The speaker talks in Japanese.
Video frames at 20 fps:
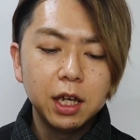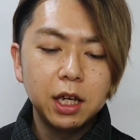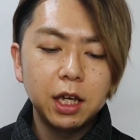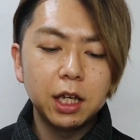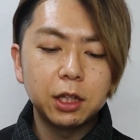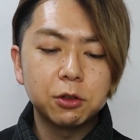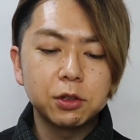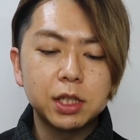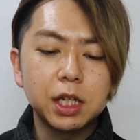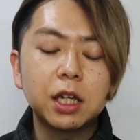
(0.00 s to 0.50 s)

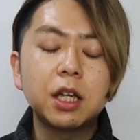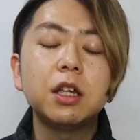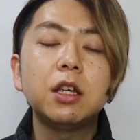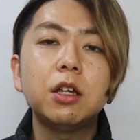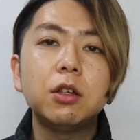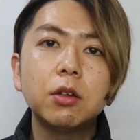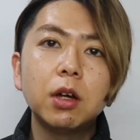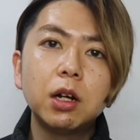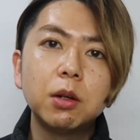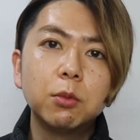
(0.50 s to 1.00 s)
えっ、ー、と、責
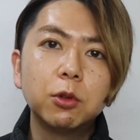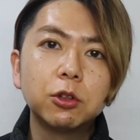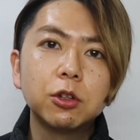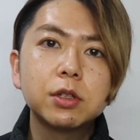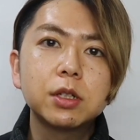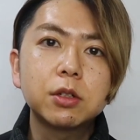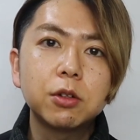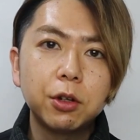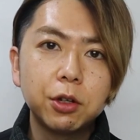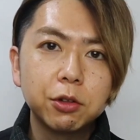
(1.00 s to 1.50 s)
任のあるも
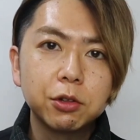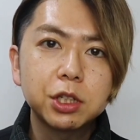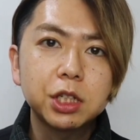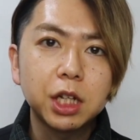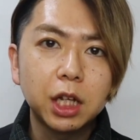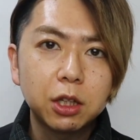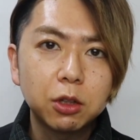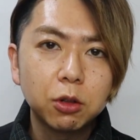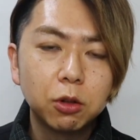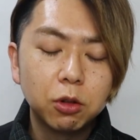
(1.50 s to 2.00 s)
のづくりをし
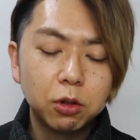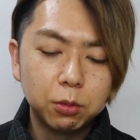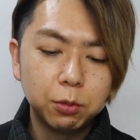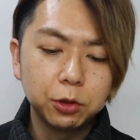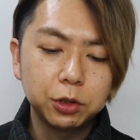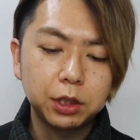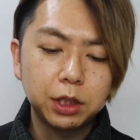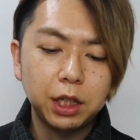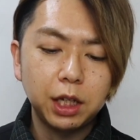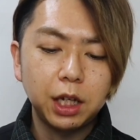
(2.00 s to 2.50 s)
たいと
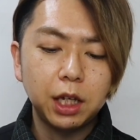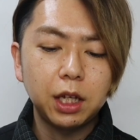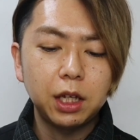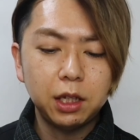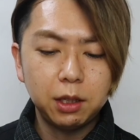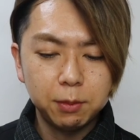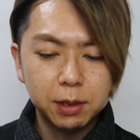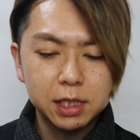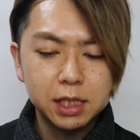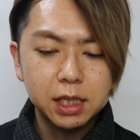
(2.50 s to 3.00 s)
思って
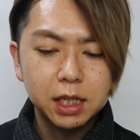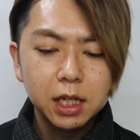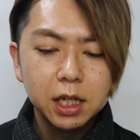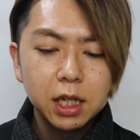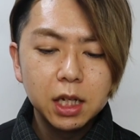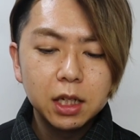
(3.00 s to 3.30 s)
います。